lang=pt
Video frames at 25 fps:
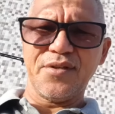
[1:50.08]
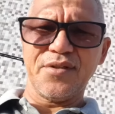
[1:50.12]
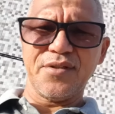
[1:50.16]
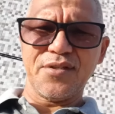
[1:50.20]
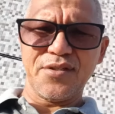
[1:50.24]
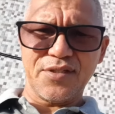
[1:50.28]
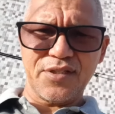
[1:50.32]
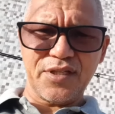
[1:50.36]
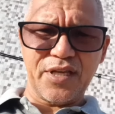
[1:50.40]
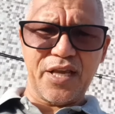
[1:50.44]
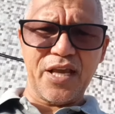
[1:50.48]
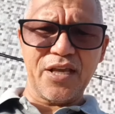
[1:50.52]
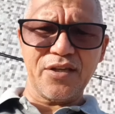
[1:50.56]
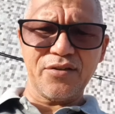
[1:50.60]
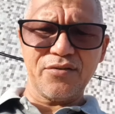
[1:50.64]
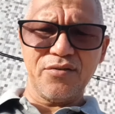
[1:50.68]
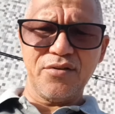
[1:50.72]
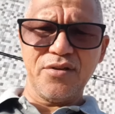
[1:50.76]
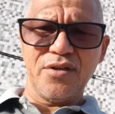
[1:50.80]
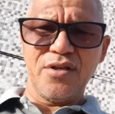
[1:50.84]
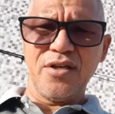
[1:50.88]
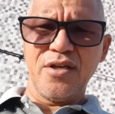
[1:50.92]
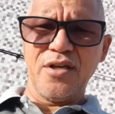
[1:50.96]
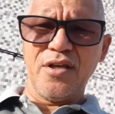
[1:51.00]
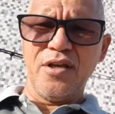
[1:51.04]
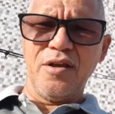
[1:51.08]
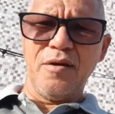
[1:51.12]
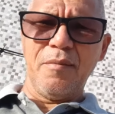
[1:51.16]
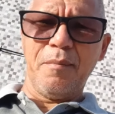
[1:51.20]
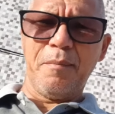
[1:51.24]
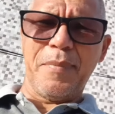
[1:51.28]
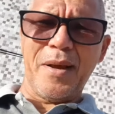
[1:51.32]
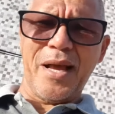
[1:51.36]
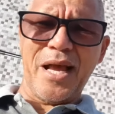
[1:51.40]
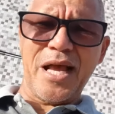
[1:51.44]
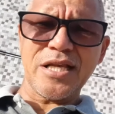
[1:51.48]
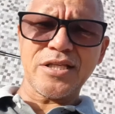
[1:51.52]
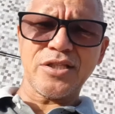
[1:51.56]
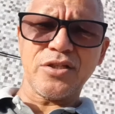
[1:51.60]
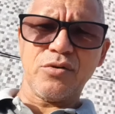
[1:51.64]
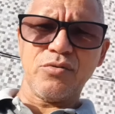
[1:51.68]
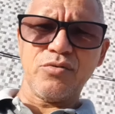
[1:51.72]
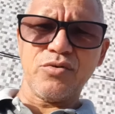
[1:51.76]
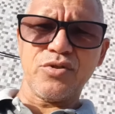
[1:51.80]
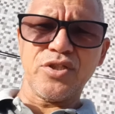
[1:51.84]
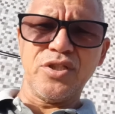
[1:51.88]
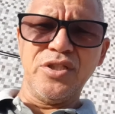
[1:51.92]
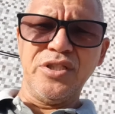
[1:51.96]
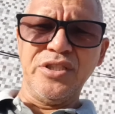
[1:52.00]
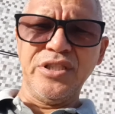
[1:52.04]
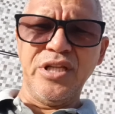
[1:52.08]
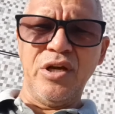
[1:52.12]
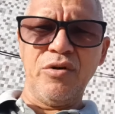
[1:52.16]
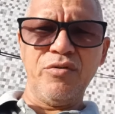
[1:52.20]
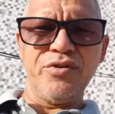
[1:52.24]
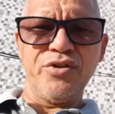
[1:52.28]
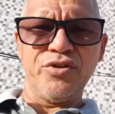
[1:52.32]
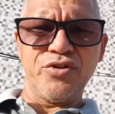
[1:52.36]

Certo? Pássaros não